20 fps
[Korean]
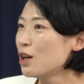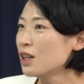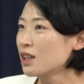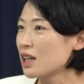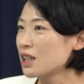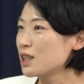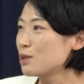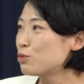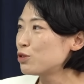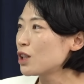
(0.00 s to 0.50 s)
그러니까
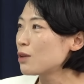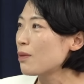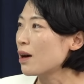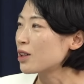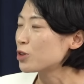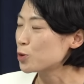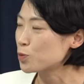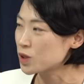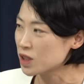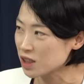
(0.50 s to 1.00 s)
이분의 말을
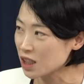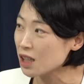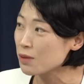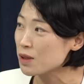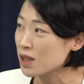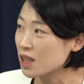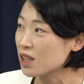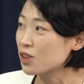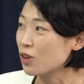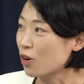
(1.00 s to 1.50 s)
좀 쉽게
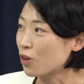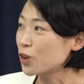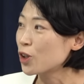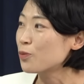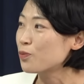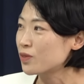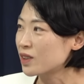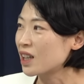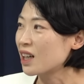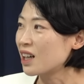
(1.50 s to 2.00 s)
믿기는
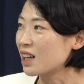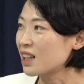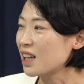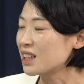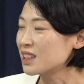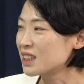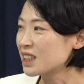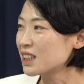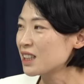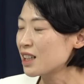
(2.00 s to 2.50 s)
어렵다라는
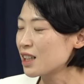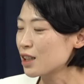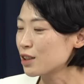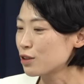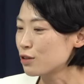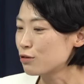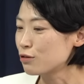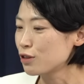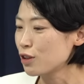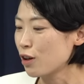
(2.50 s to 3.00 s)
음. 생각이
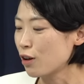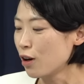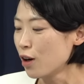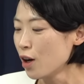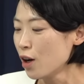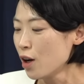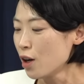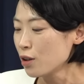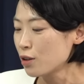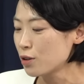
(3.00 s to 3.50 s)
들고요.
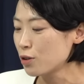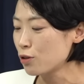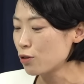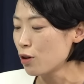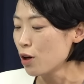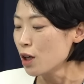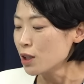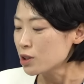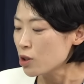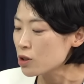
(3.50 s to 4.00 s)
그리고
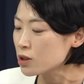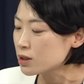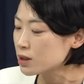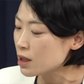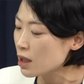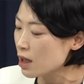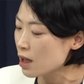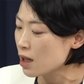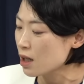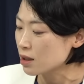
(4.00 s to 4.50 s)

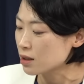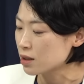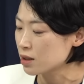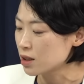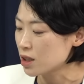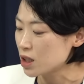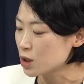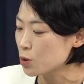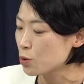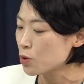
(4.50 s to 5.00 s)
설사 그
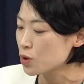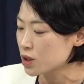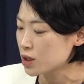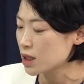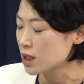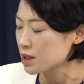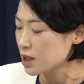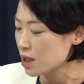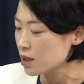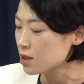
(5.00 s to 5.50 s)
이종호
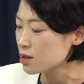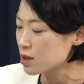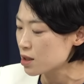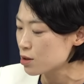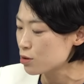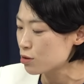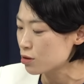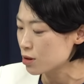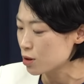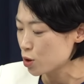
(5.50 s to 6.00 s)
씨의 최근
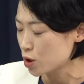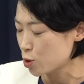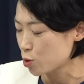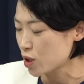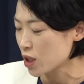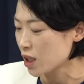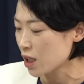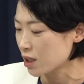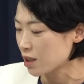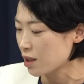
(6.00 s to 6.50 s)
진수,
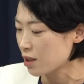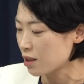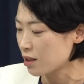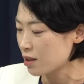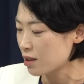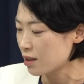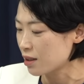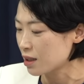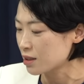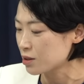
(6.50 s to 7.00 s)
주장에
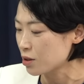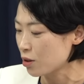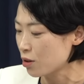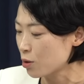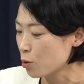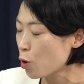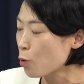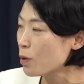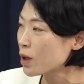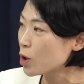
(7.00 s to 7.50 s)
따라서
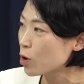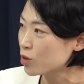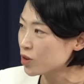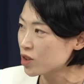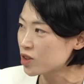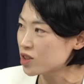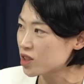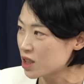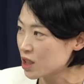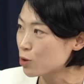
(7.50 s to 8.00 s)
코바나
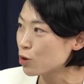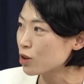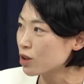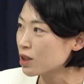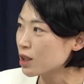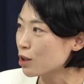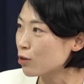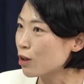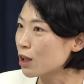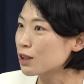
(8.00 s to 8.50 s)
컨텐츠
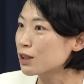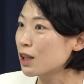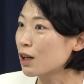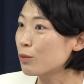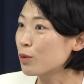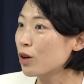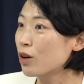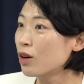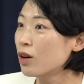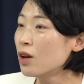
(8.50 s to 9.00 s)
직원이라고
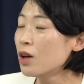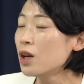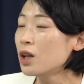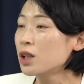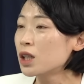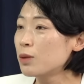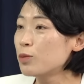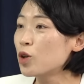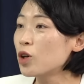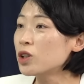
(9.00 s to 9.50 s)
한다면 음.
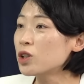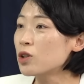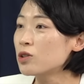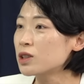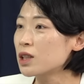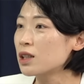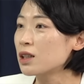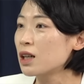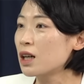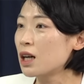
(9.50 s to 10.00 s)
김건희
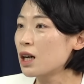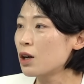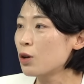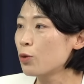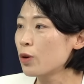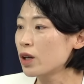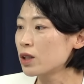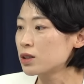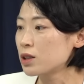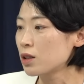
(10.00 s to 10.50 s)
여사가
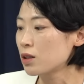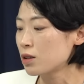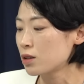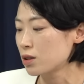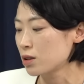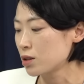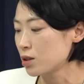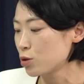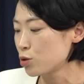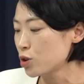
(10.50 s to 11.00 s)
왜 이제
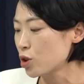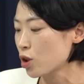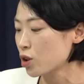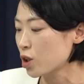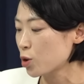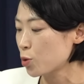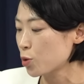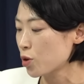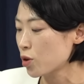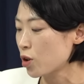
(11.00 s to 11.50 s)
그 윤석열
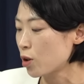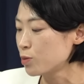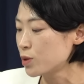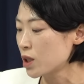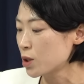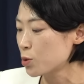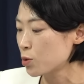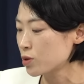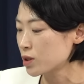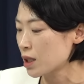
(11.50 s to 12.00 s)
대통령
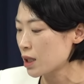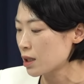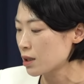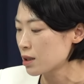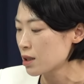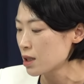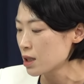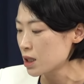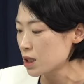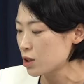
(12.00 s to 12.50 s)
검찰총장
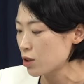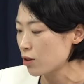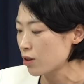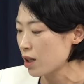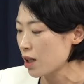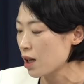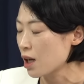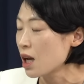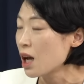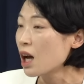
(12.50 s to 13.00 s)

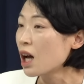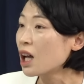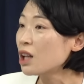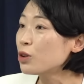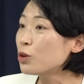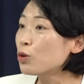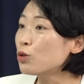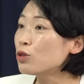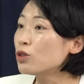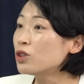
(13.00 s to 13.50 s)
시절에 음.
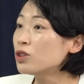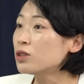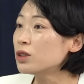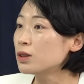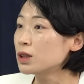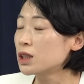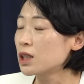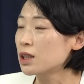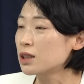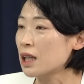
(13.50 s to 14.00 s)
한동훈
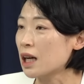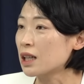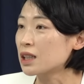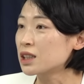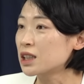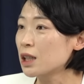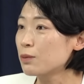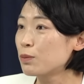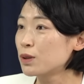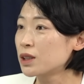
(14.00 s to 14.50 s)
이제
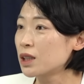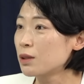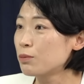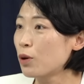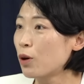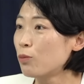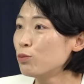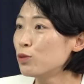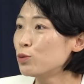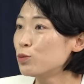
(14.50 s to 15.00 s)
당시에 이제
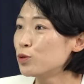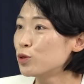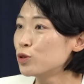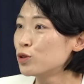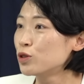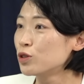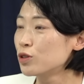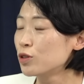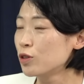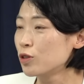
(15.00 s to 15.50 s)

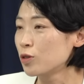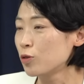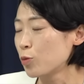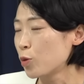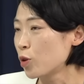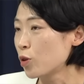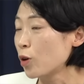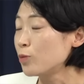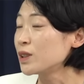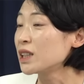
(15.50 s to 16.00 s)
법무부
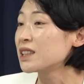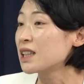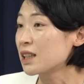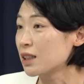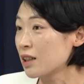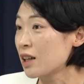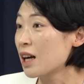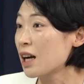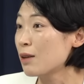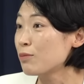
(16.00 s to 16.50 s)
뭐
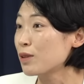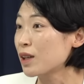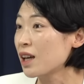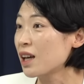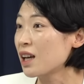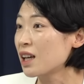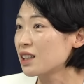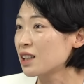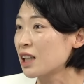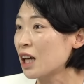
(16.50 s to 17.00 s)
검사장과
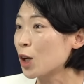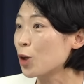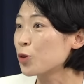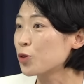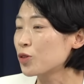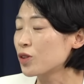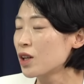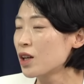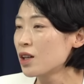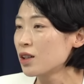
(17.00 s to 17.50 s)
함께 이제 나눴
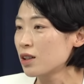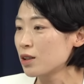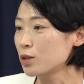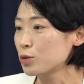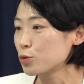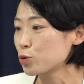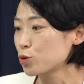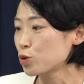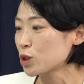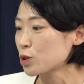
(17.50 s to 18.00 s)
그
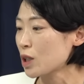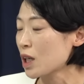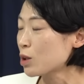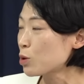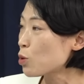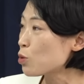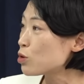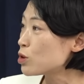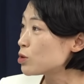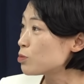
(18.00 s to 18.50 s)

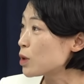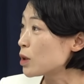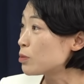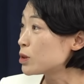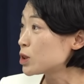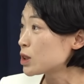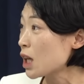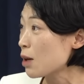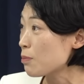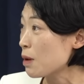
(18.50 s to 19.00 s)
카톡을 몇,
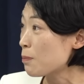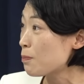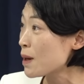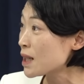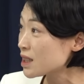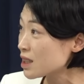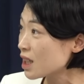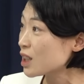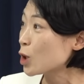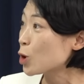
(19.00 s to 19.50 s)
백
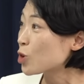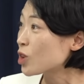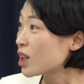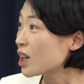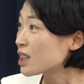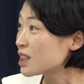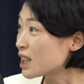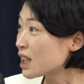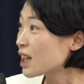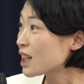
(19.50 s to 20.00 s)
차례 나눴다는
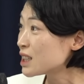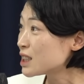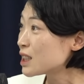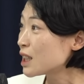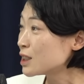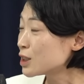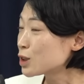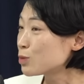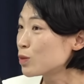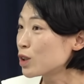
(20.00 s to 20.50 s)
라 이야기가 있지 맞아요.
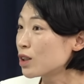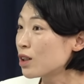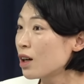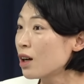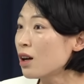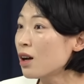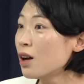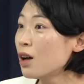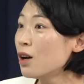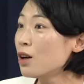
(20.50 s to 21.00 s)
않습니까?
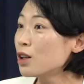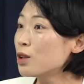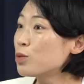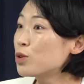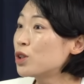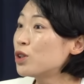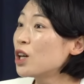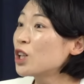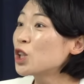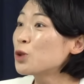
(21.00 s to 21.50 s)
그럼
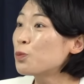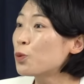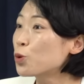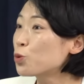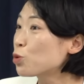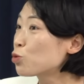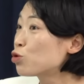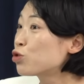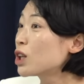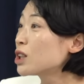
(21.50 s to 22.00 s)
그 핸드폰
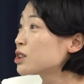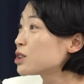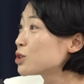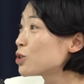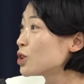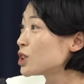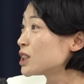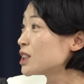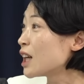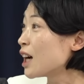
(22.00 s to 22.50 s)
또 누가 쓴
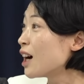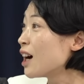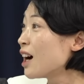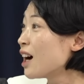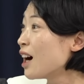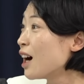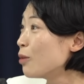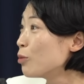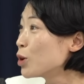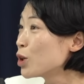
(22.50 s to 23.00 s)
것이냐
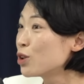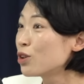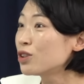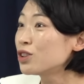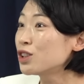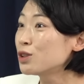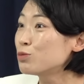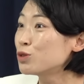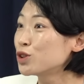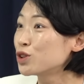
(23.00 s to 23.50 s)
그렇죠. 뭐 이런
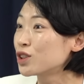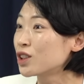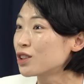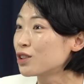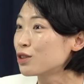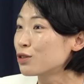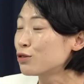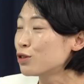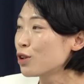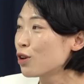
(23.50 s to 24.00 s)
의문들이
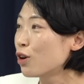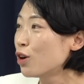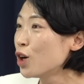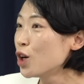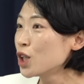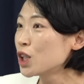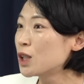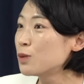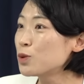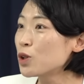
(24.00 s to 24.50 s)
들고요.
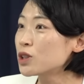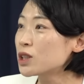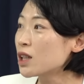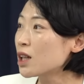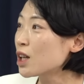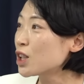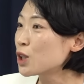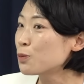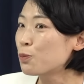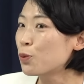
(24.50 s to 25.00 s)
김 여사의
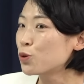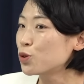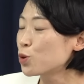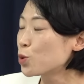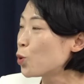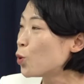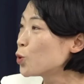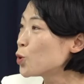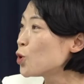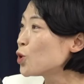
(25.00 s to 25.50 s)
핸드폰은
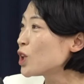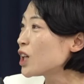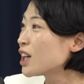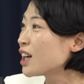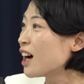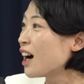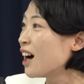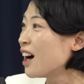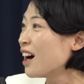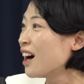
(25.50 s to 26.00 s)

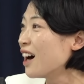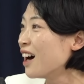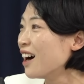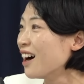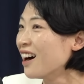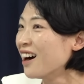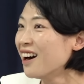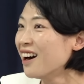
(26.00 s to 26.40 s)
공용인가?